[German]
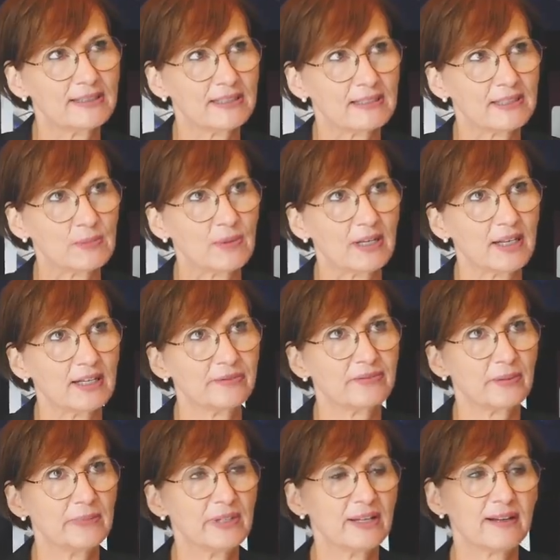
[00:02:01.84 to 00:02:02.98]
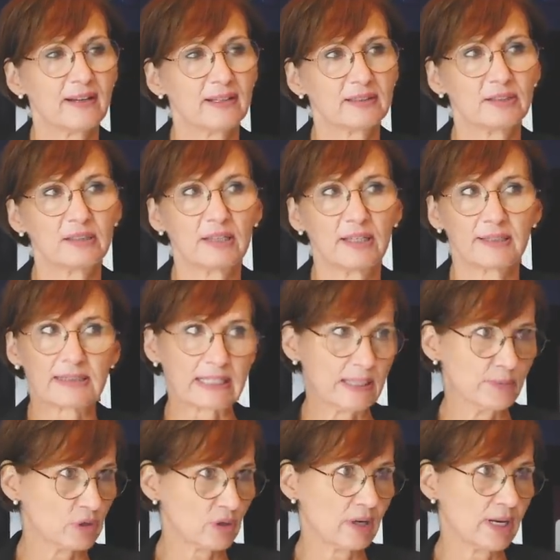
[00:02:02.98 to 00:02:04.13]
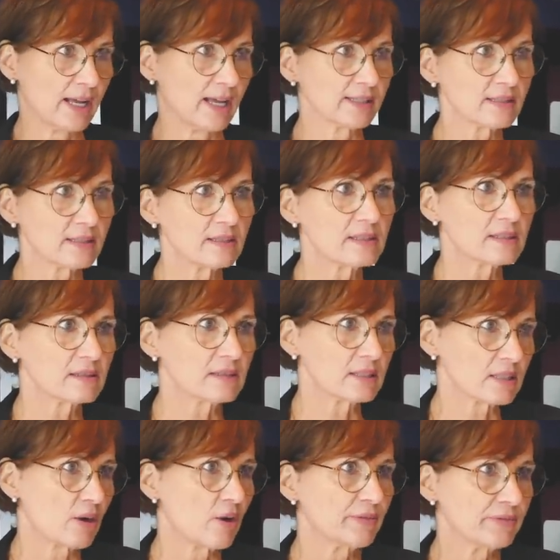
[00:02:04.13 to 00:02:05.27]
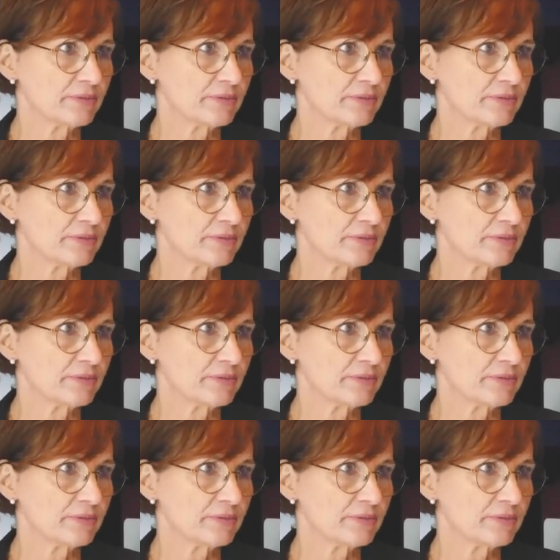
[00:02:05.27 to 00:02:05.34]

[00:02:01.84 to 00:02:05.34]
dass man eine Familie hat, die extrem tolerant ist, die darauf